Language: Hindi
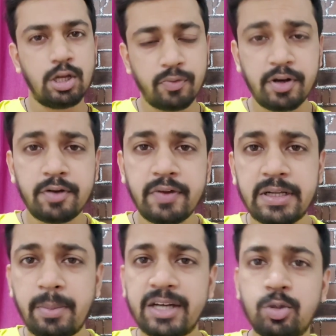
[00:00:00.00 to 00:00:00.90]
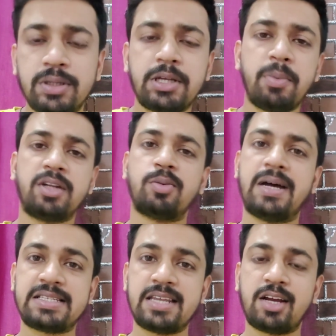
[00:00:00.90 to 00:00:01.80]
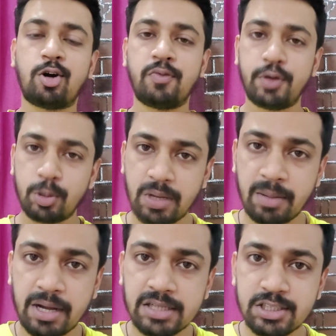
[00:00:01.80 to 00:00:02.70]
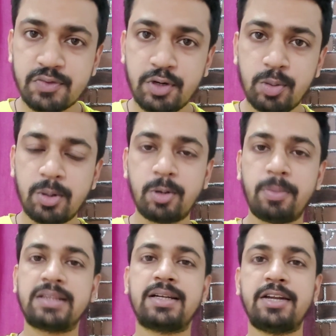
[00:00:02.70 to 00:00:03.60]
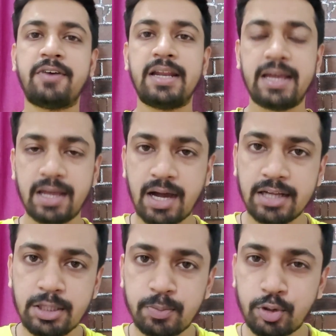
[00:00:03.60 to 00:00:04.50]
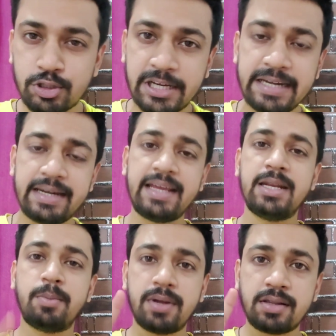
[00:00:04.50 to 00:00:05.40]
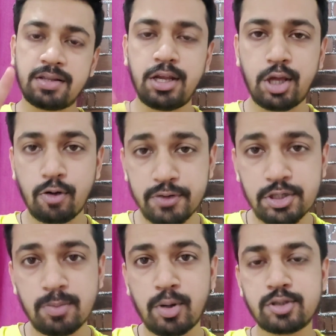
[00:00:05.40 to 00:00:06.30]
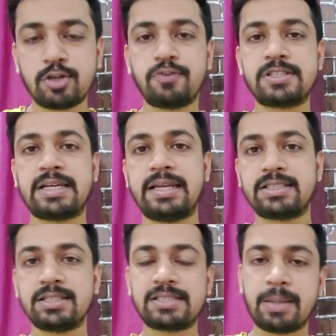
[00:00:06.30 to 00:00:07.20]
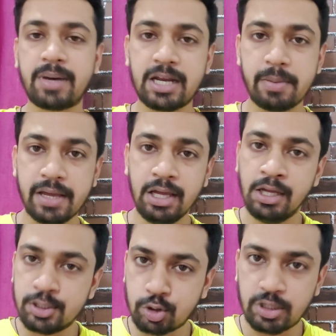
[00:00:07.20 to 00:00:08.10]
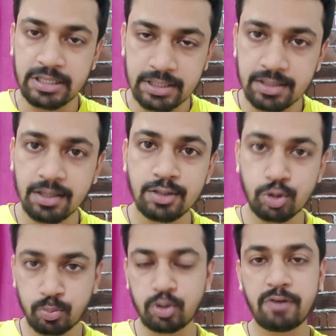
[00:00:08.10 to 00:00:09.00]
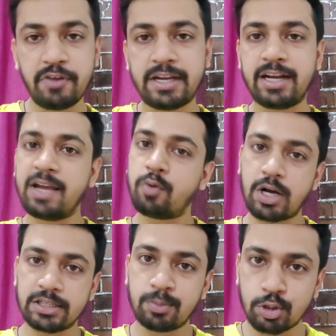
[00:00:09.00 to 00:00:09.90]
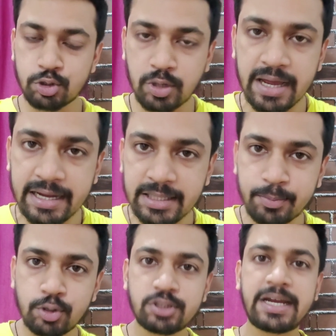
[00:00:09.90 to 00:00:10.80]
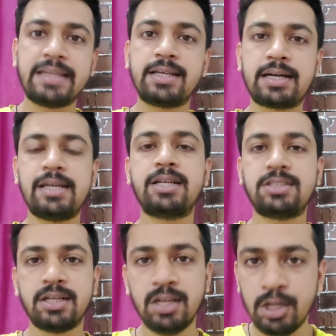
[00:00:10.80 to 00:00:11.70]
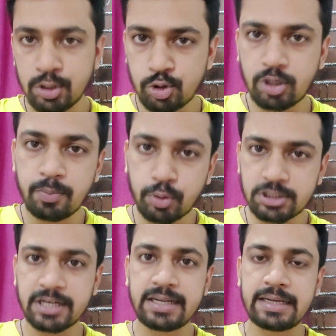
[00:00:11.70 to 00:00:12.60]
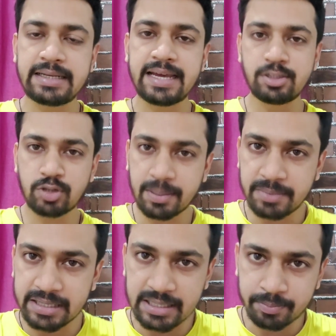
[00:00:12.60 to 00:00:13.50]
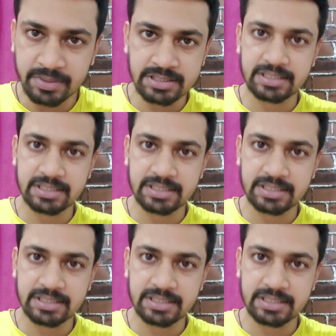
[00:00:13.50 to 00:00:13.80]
हेलो एवरीवन वेलकम बैक टू वन की बात हम हाजिर एक और वीडियो में अब आज के इस वीडियो में हम लोग बात करने वाले हैं आदि पुरुष के डे नंबर थ्री के ऑफिशियल बॉक्स ऑफिस कलेक्शंस के बारे में सो तीन दिन जो पूरा वीकेंड है वो खत्म हो चुका है आदि पुरुष का एंड द कलेक्शन जो कि पोस्टर निकल के आया जो कि आप देख रहे हैं अपने